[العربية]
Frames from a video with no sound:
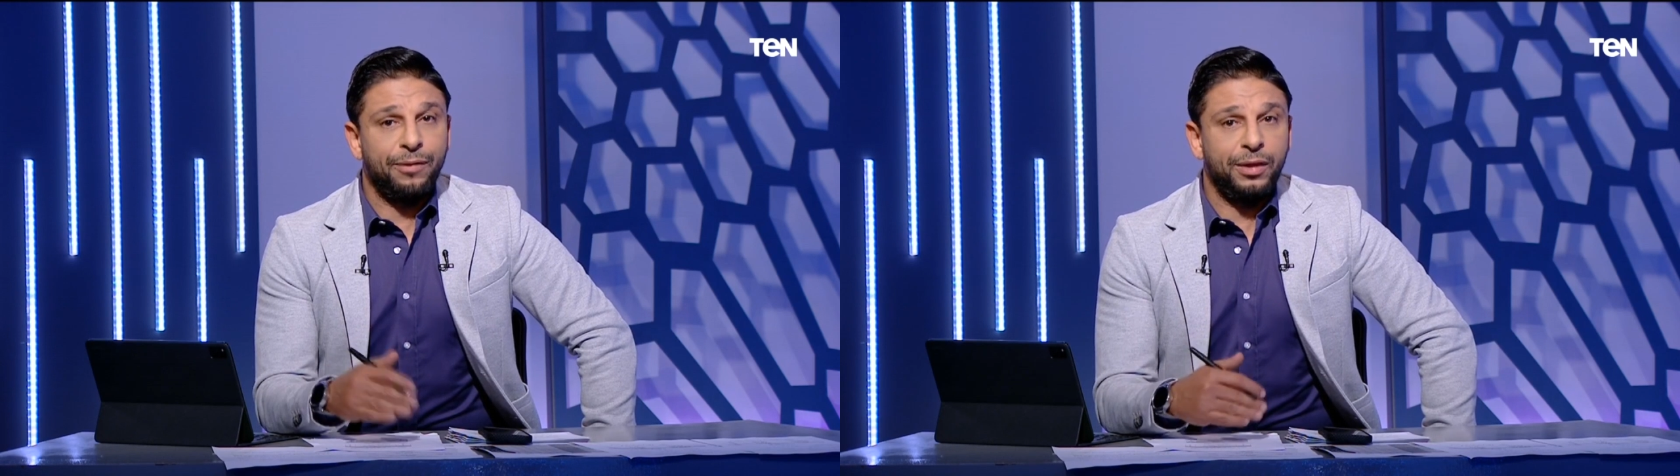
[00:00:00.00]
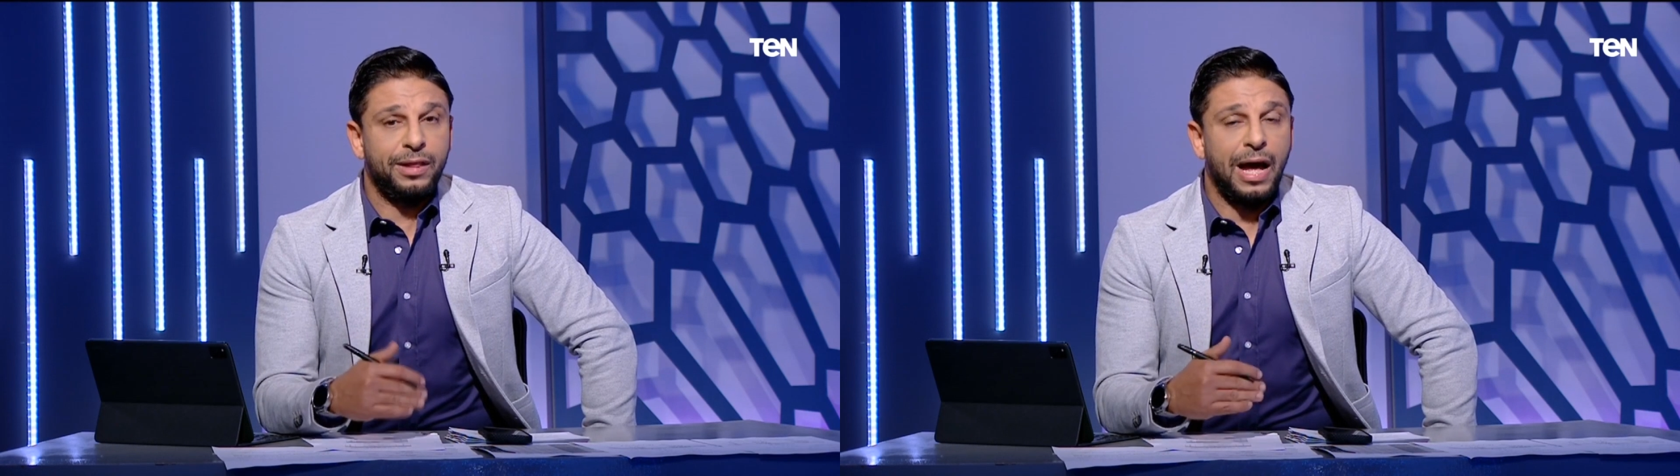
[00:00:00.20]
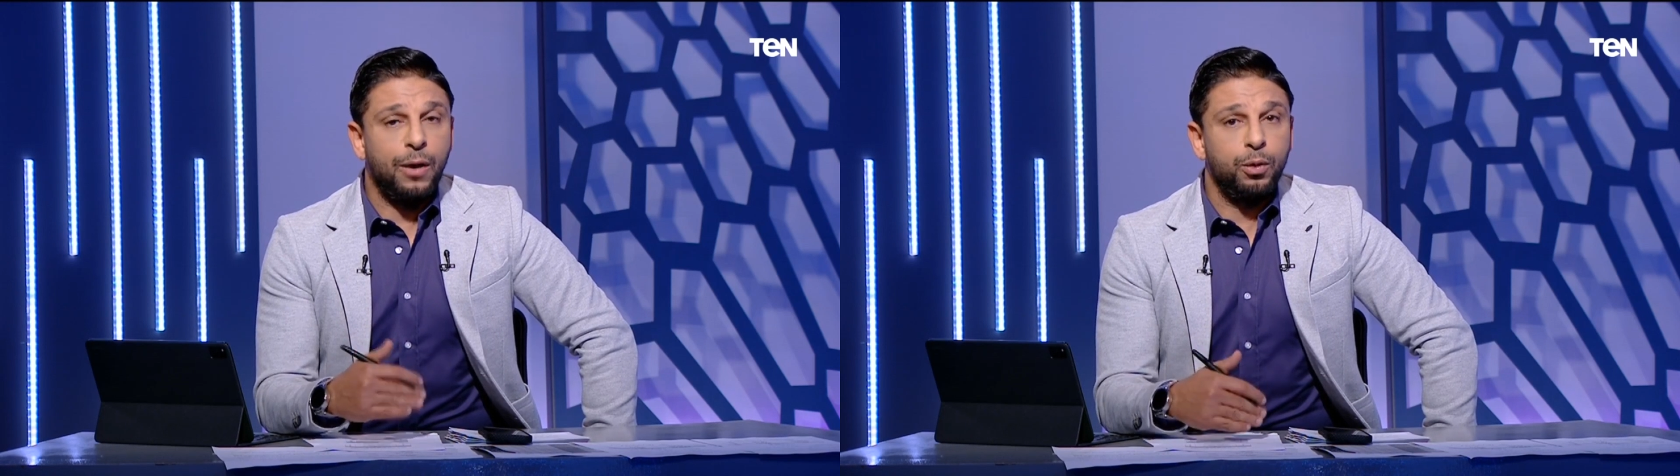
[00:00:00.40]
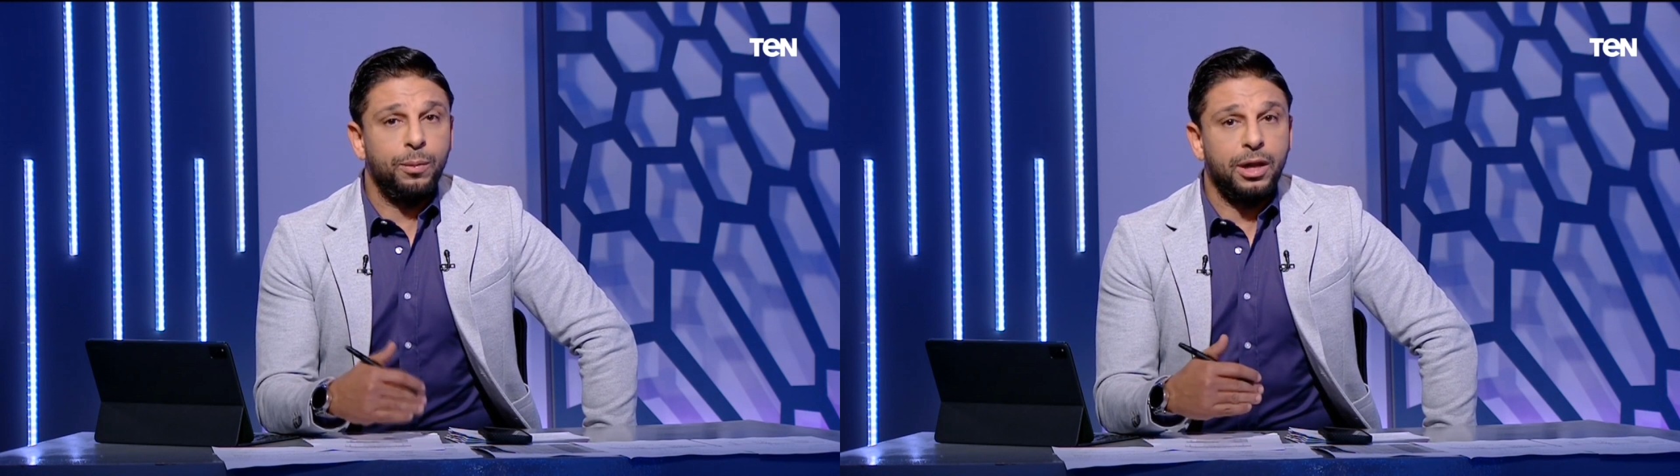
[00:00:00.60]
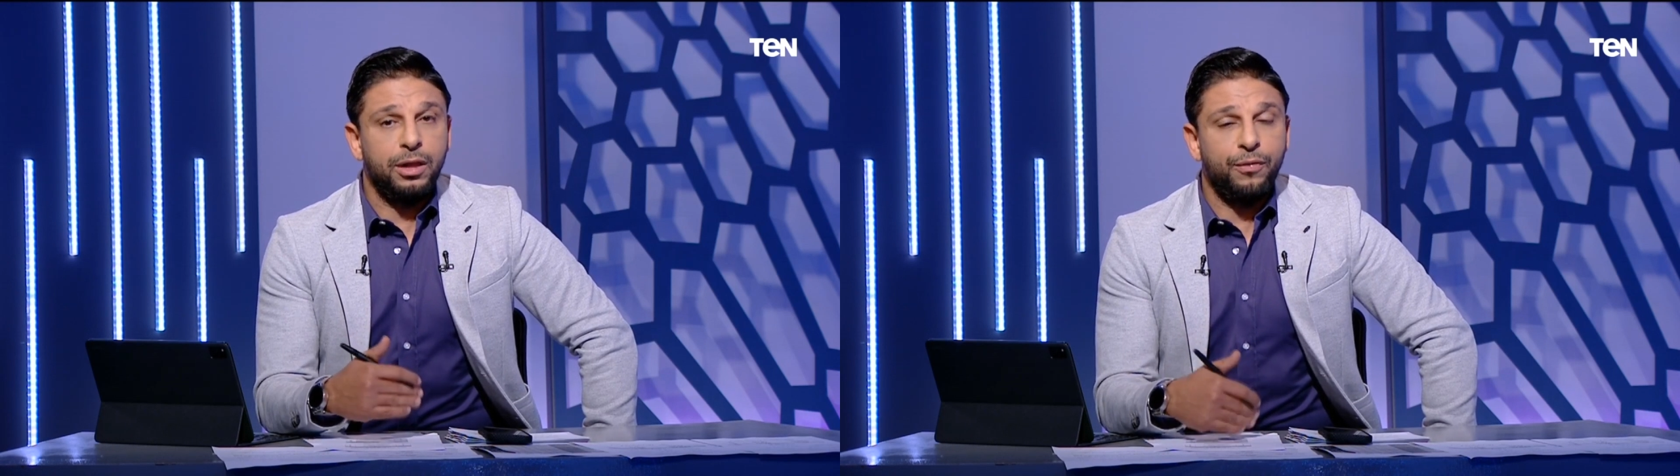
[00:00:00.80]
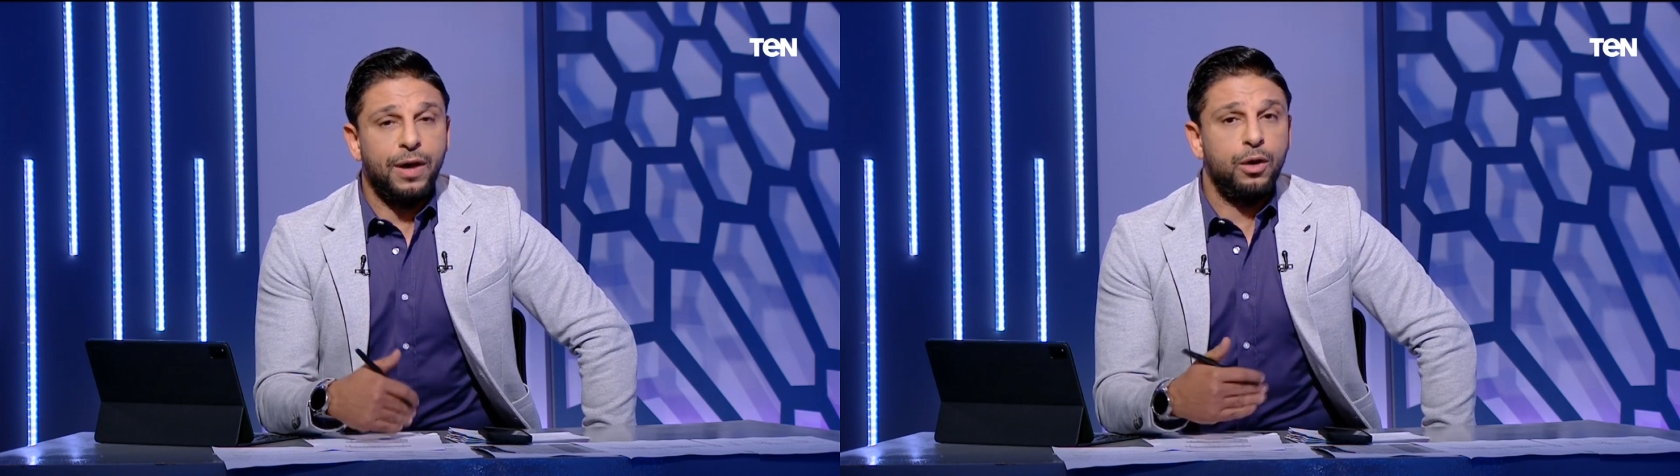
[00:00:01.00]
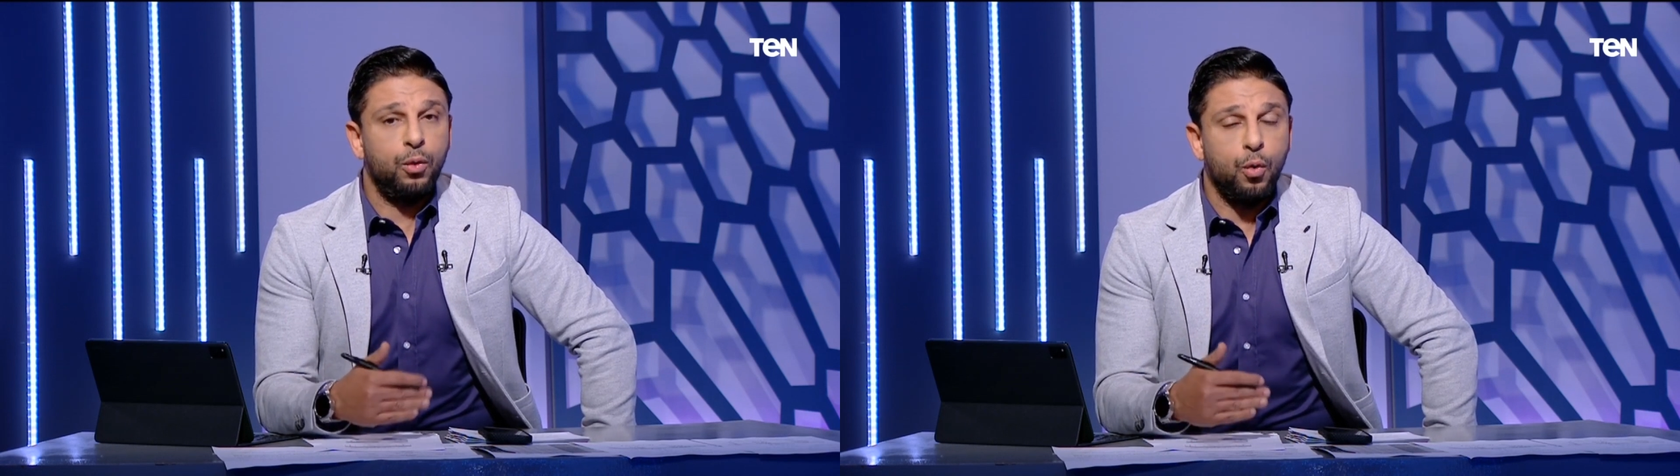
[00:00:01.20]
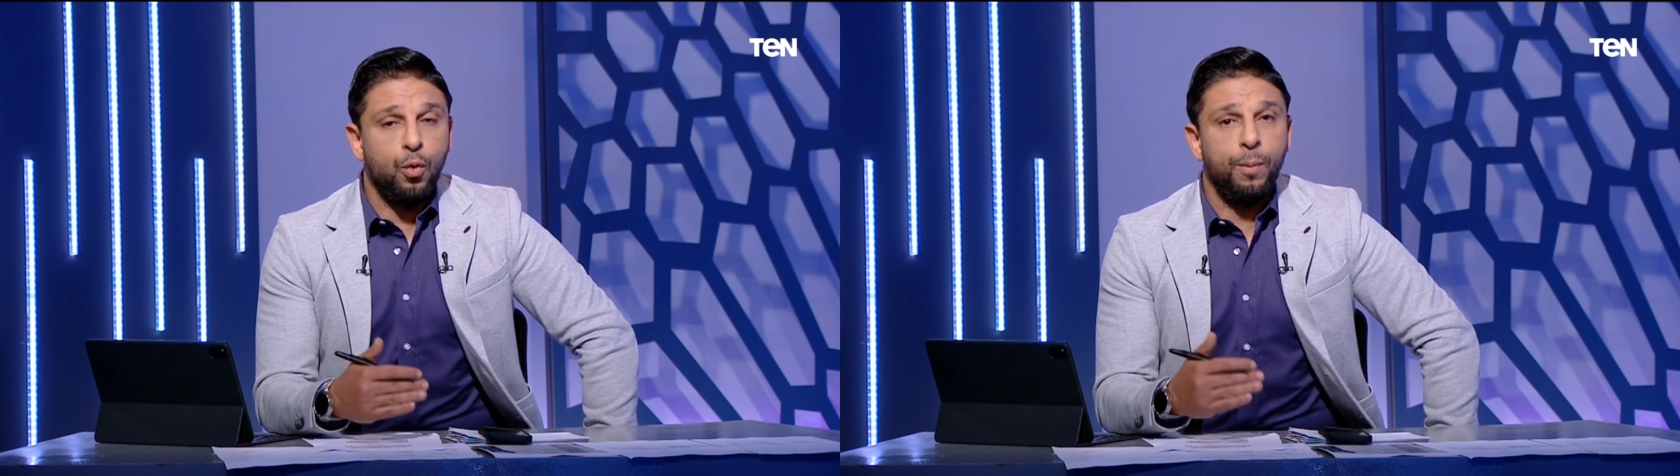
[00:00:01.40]
في تحول من الدفاع
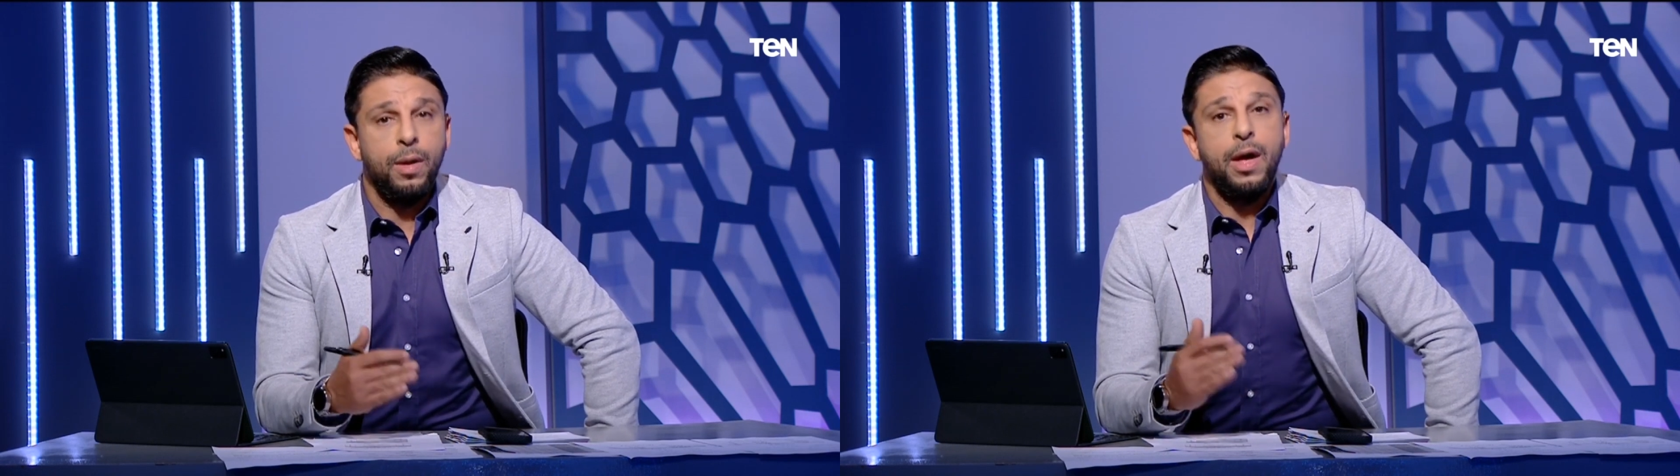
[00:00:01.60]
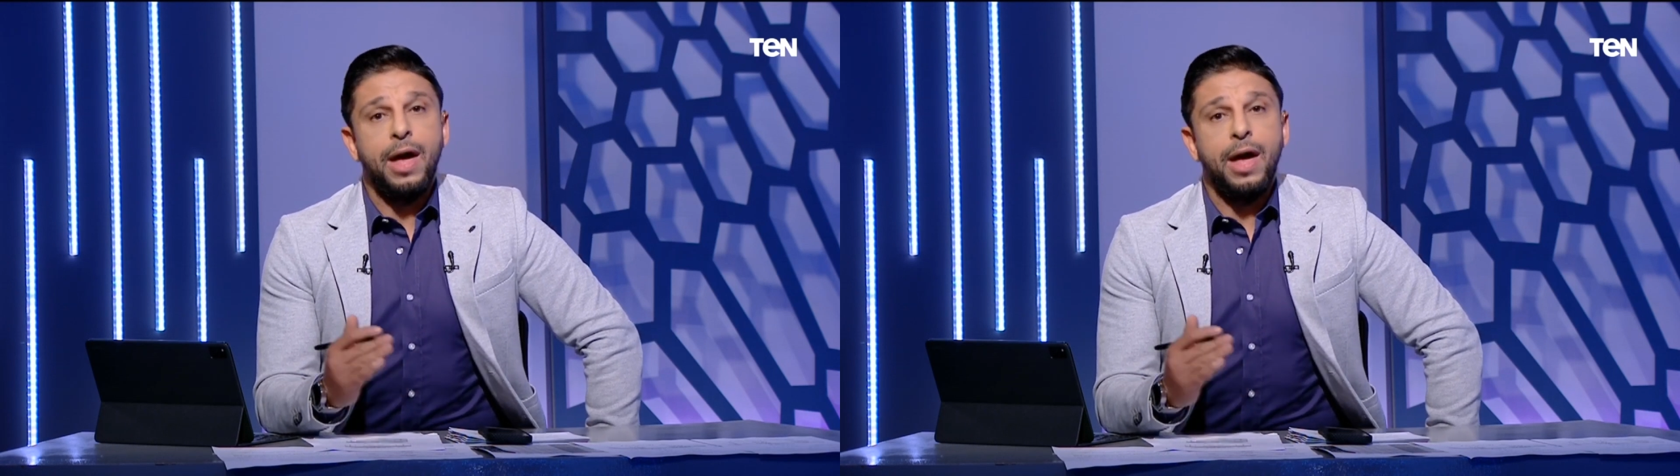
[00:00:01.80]
للهجوم